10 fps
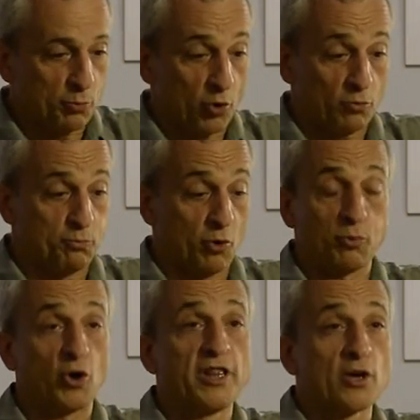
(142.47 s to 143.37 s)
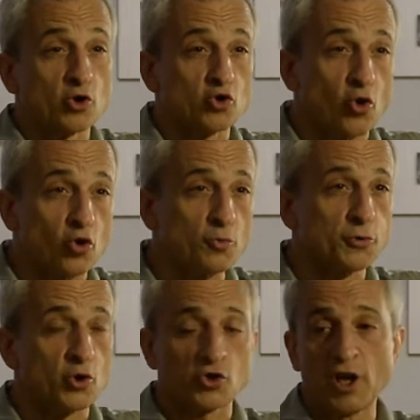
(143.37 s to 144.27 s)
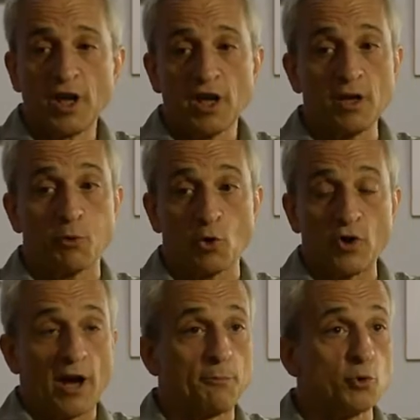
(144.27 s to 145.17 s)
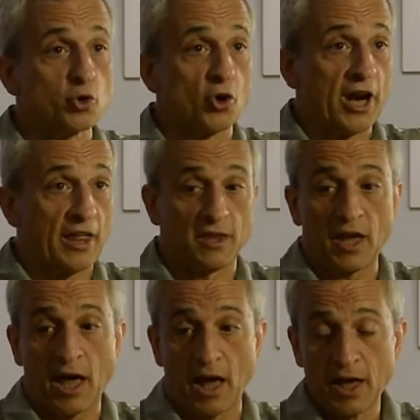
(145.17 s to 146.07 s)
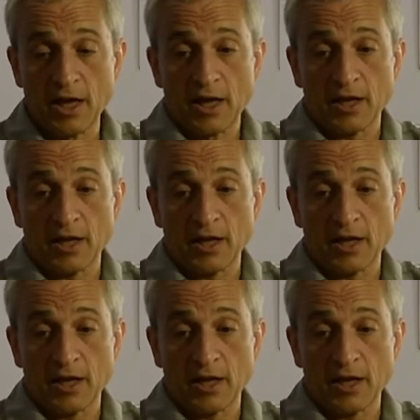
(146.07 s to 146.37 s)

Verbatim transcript: por, por políticos corruptos y por una plutocracia